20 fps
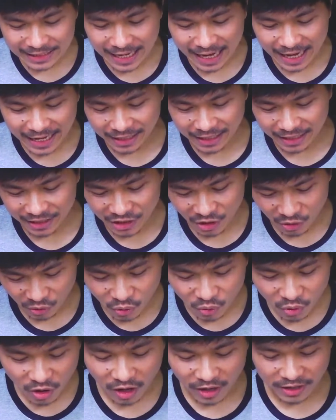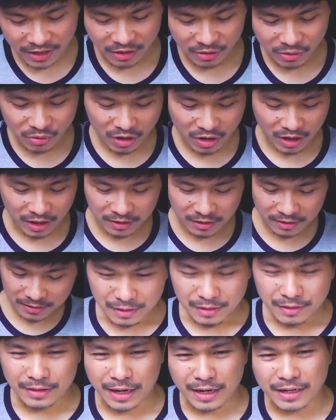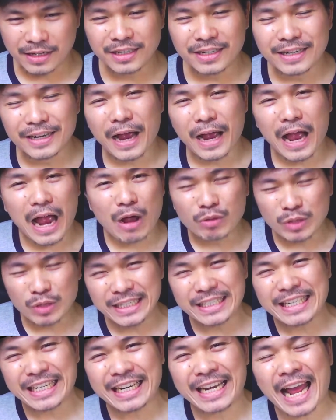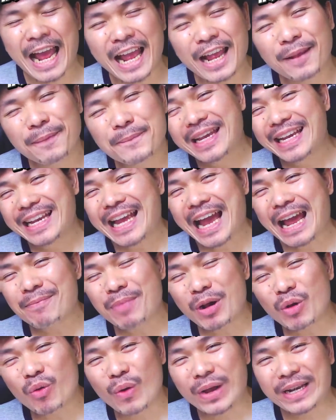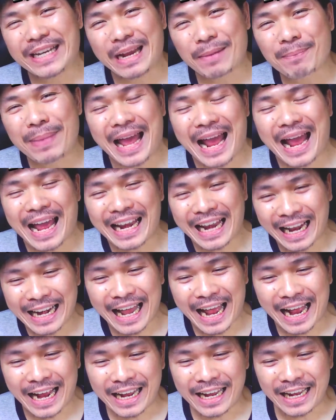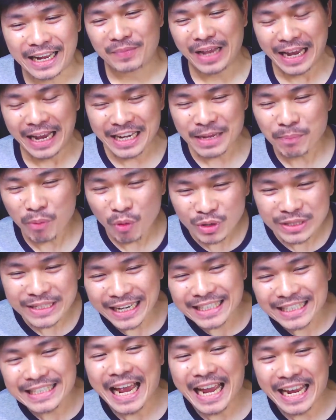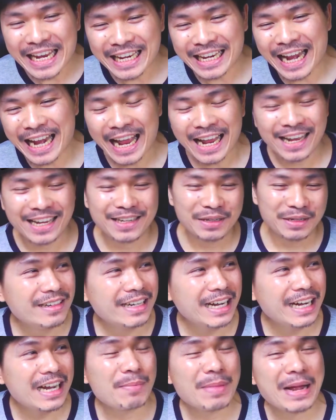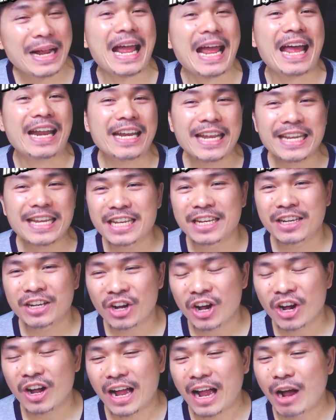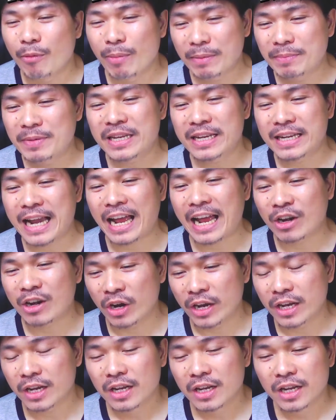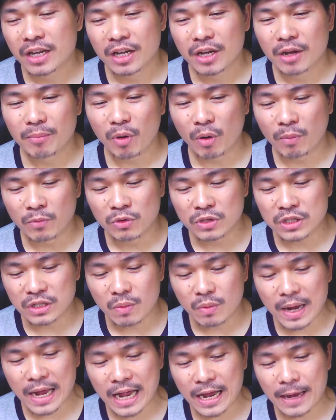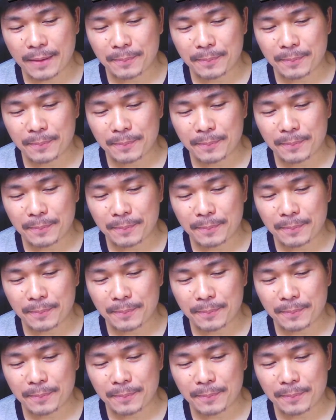ใจเดี๋ยวดูก่อนแต่คือเอาจริงๆนะการประกวดGunplaหลังๆอ่ะอันนี้พูดจากใจเลยนะถ้ากรรมการได้ยินก็เอาไปพิจารณาหน่อยผมรู้สึกว่า